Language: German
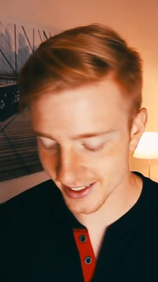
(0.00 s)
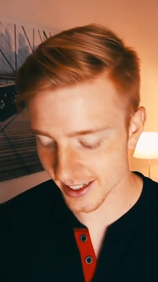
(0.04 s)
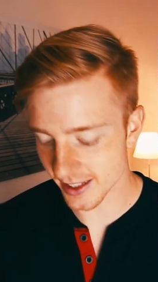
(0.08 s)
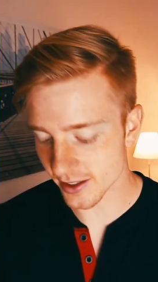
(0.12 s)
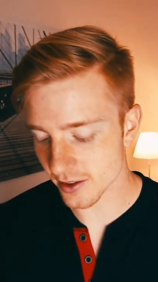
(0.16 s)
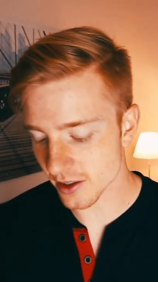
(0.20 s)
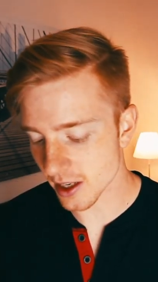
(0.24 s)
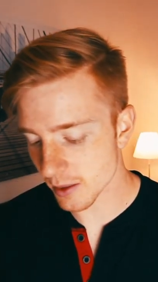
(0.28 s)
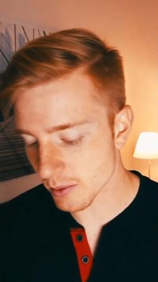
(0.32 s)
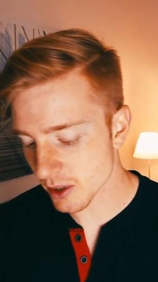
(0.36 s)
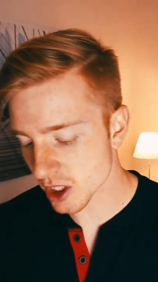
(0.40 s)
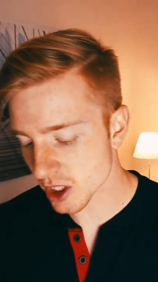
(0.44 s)

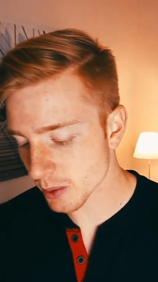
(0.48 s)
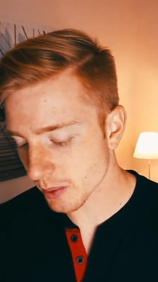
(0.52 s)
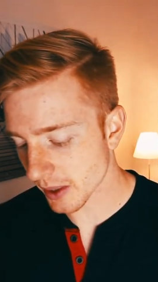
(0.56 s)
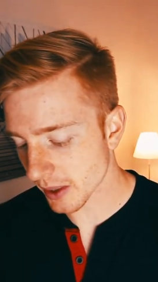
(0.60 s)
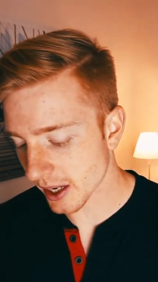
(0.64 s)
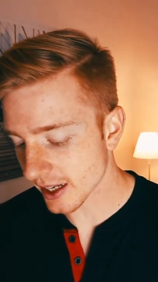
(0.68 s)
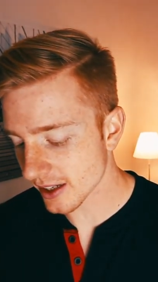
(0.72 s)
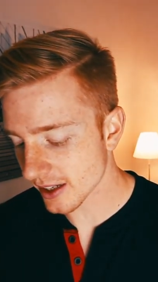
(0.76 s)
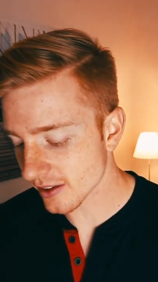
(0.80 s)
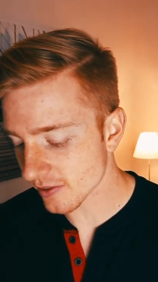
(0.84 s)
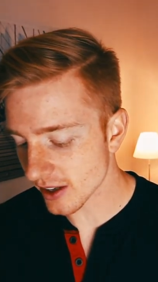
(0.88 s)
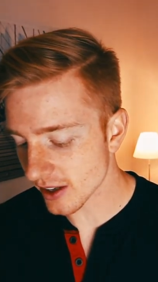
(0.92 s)
Also
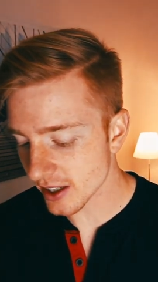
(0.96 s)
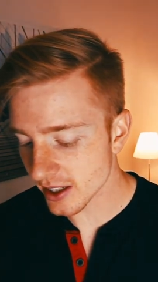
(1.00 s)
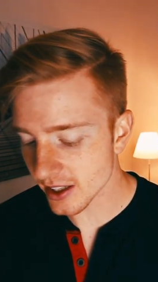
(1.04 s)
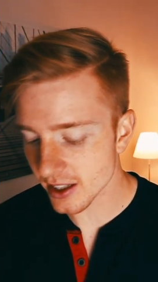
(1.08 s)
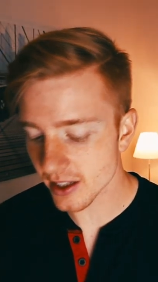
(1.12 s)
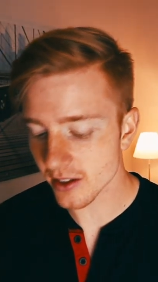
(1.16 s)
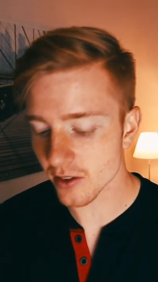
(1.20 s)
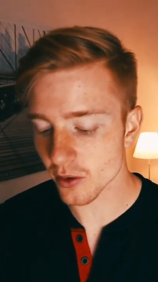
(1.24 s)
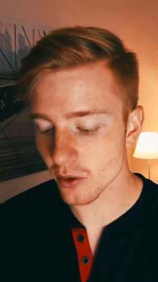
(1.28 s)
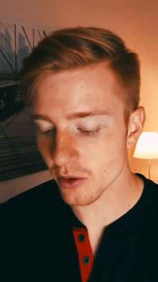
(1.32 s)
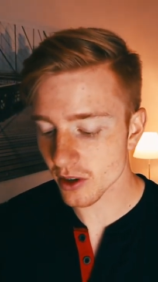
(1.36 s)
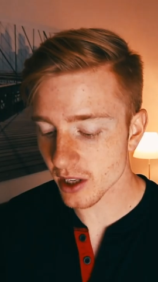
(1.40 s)
dementsprechend, wenn
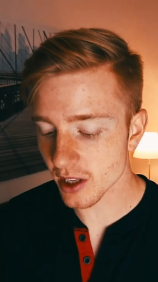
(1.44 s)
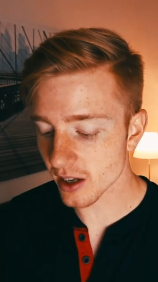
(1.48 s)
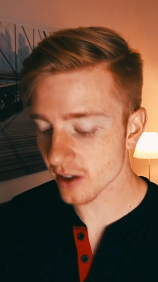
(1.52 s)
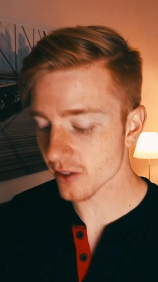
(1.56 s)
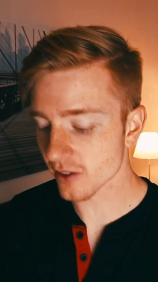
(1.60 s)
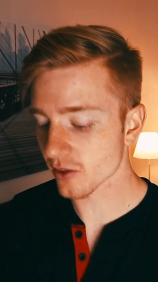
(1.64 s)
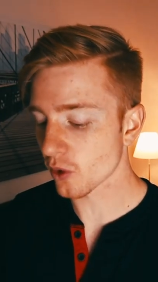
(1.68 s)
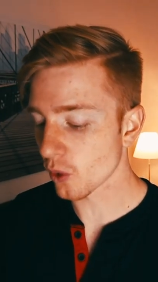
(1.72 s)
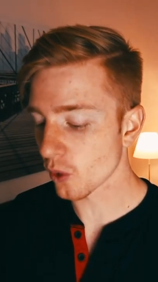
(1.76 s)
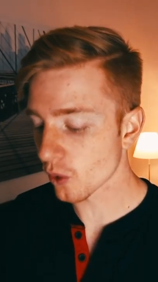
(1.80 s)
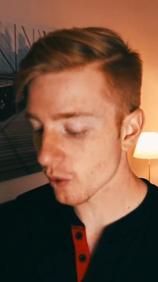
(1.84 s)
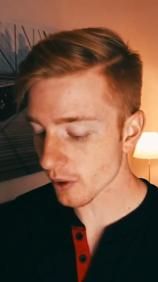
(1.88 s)
ihr so ein
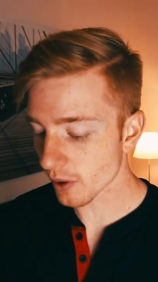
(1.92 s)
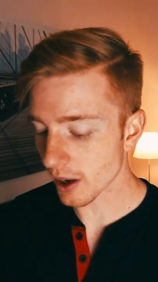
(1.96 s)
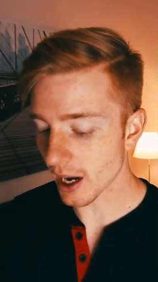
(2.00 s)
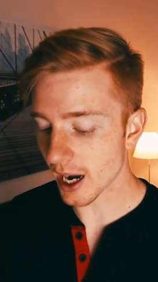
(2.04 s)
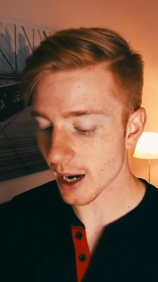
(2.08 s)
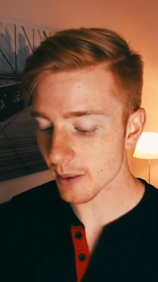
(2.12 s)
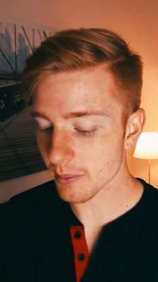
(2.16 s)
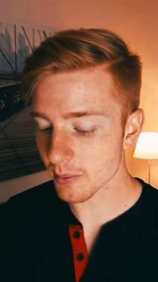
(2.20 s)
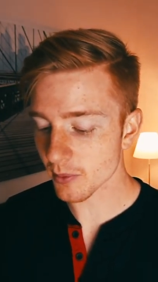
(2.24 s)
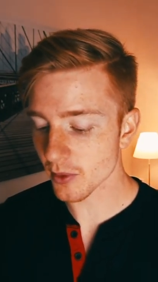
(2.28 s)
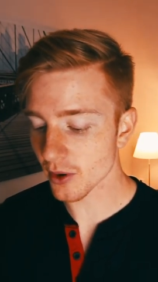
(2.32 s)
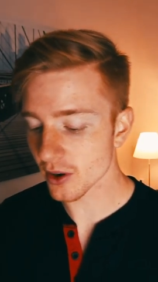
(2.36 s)
Teleskop
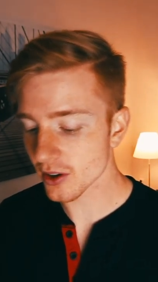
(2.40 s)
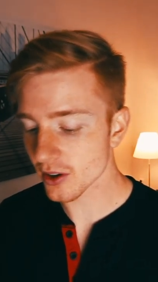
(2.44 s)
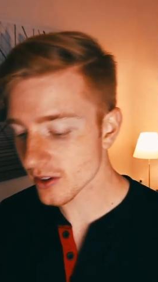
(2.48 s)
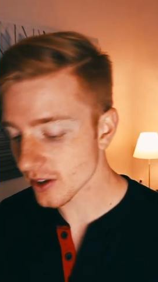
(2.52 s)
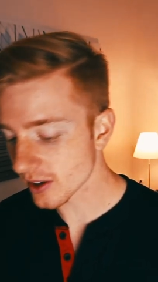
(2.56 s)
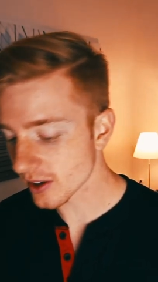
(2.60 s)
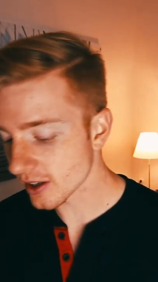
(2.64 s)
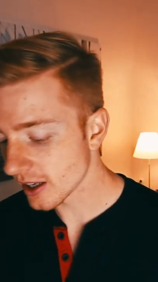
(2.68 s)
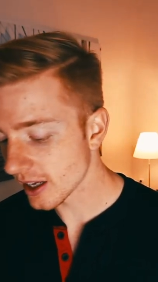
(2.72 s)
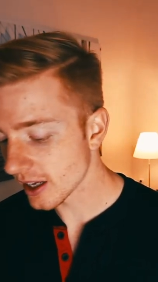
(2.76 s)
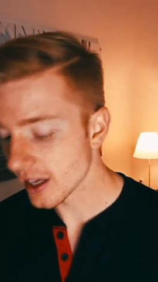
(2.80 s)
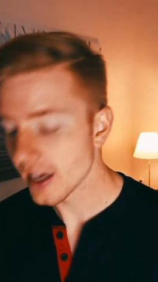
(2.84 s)
haben
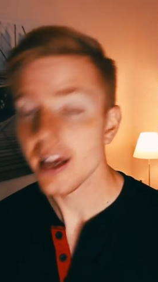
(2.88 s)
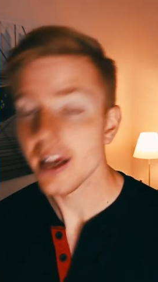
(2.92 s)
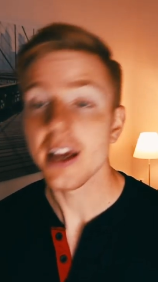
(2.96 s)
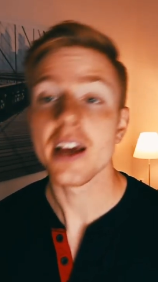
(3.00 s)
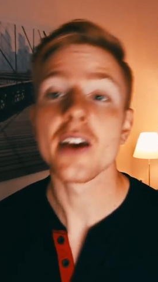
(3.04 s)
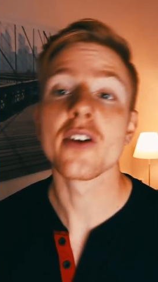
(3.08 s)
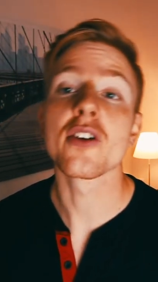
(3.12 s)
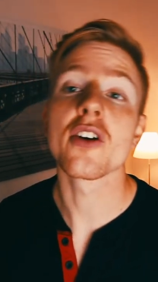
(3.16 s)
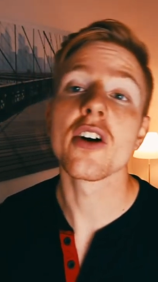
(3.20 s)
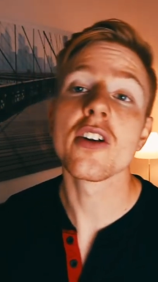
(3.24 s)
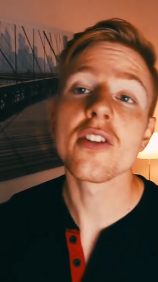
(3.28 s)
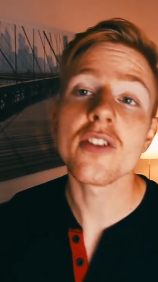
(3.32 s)
möchtet,
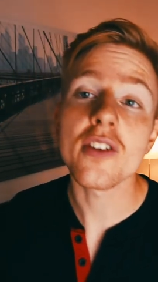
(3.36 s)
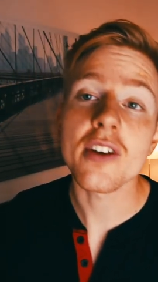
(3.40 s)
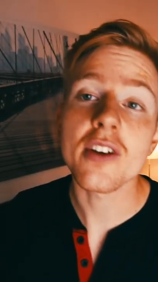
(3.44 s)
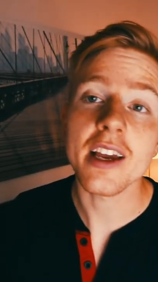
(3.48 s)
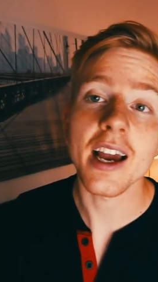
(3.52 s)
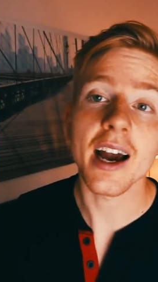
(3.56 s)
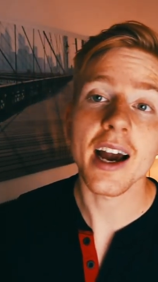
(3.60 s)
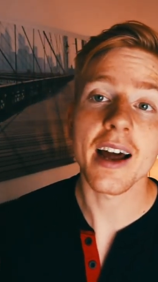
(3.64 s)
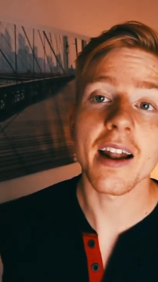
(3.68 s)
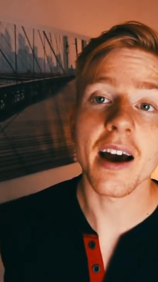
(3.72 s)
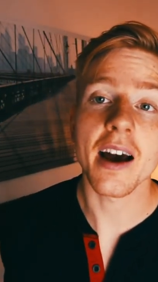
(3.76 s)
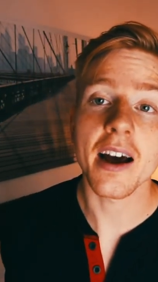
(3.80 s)
ihr könnt es euch
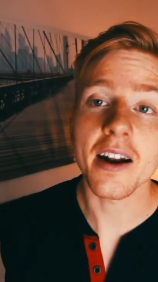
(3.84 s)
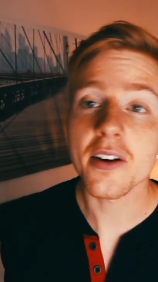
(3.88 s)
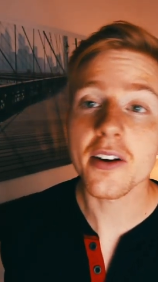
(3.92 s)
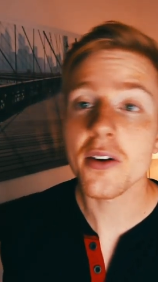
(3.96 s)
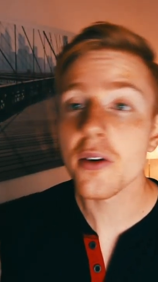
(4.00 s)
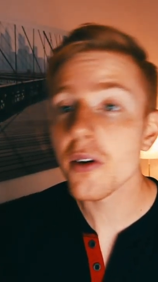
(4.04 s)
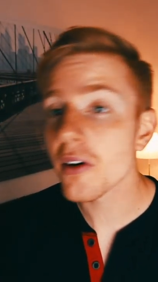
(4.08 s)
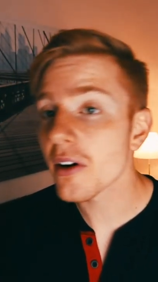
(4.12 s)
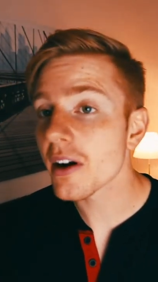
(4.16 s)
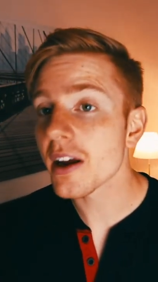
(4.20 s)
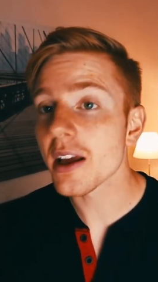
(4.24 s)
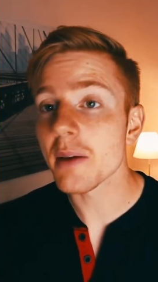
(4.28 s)
gerne
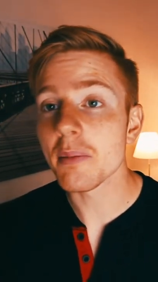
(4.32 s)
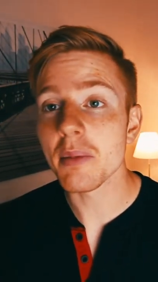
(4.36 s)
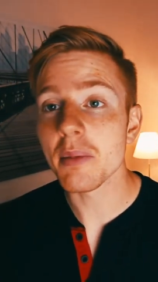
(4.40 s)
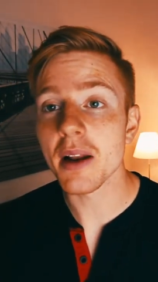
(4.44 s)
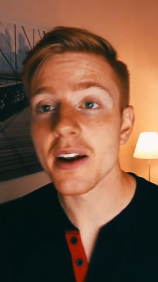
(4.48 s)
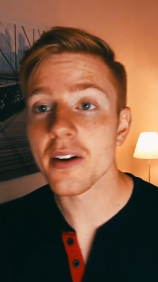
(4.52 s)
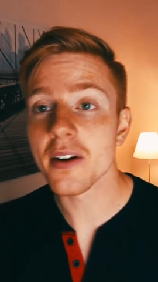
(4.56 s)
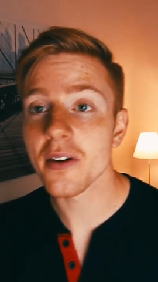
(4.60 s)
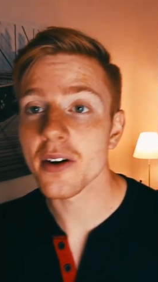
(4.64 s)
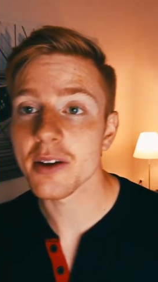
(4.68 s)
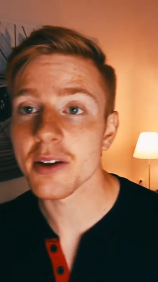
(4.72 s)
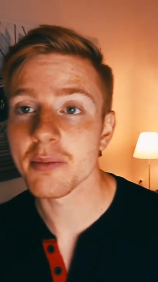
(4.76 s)
angucken. Ich
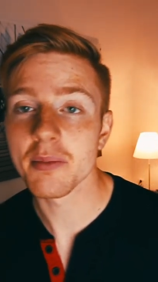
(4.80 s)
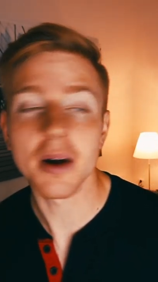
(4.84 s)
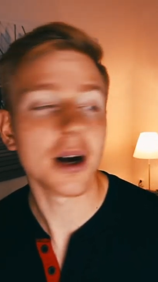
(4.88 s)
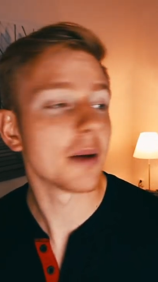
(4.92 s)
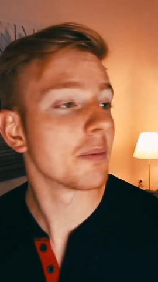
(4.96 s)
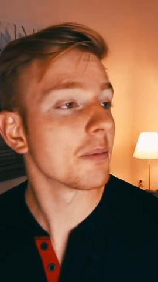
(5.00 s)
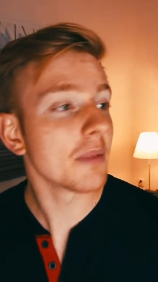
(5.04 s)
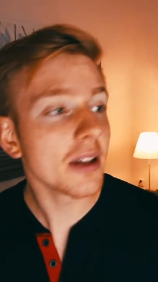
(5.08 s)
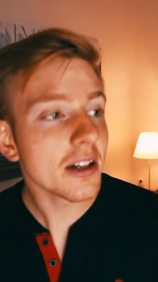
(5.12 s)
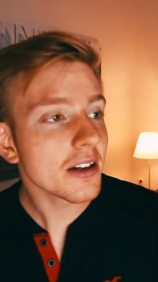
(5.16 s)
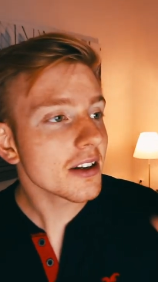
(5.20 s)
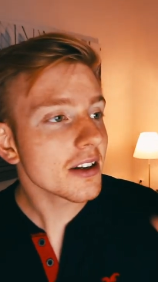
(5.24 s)
blende euch mal ein
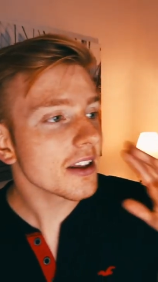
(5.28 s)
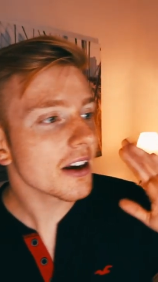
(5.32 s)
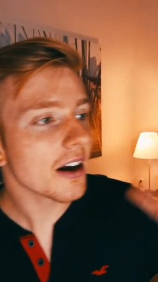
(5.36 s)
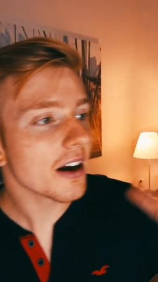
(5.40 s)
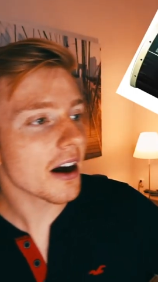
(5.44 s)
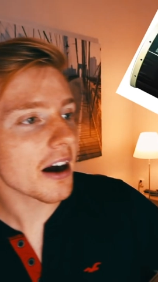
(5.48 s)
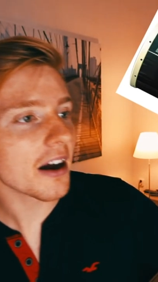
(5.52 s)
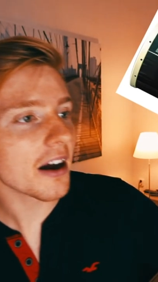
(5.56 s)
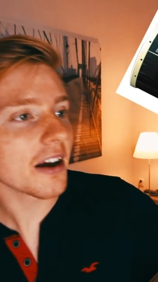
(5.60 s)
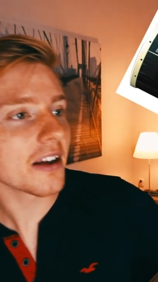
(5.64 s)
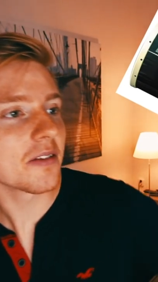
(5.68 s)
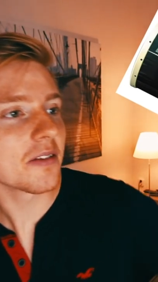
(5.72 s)
Bild
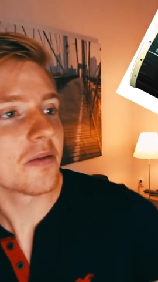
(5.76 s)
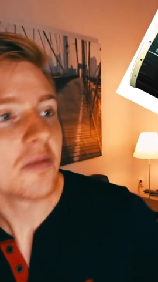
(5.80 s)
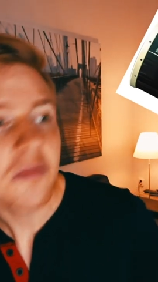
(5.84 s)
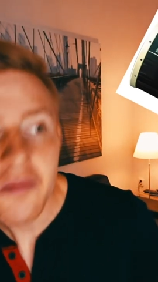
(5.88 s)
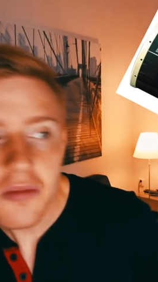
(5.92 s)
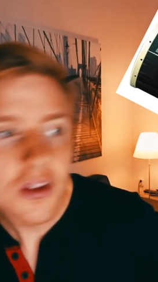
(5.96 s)
hier ein.